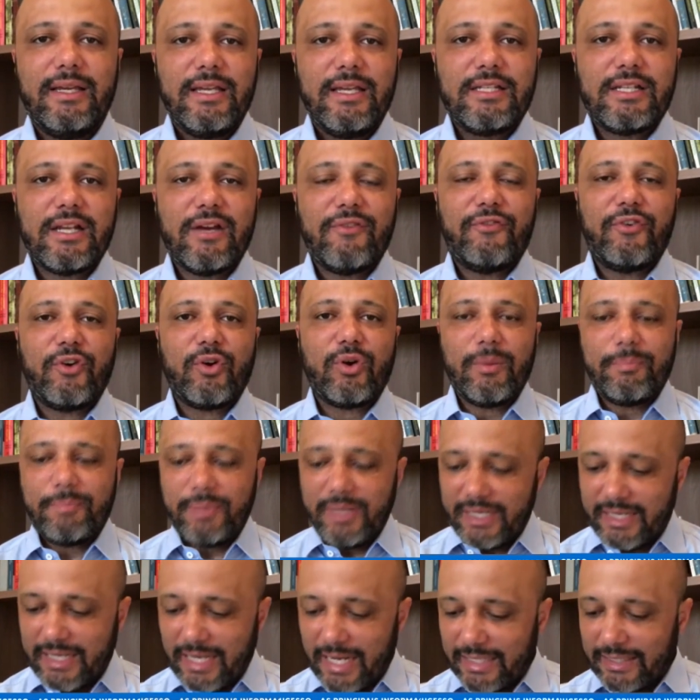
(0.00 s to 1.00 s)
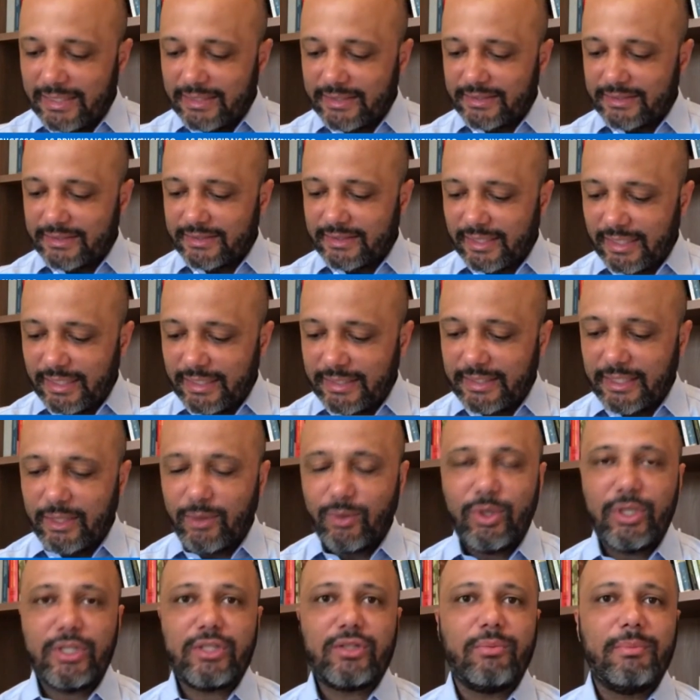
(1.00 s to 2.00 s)
e já foram aplicadas
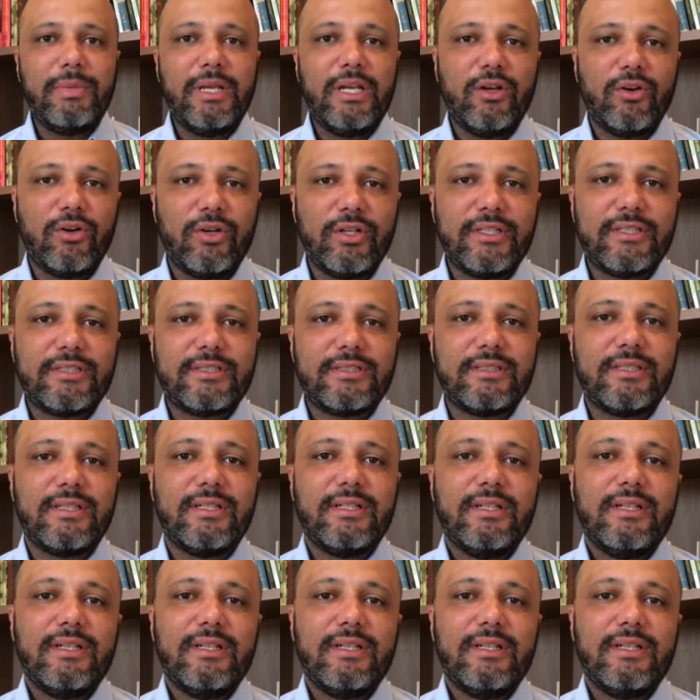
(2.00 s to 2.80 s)
38 milhões.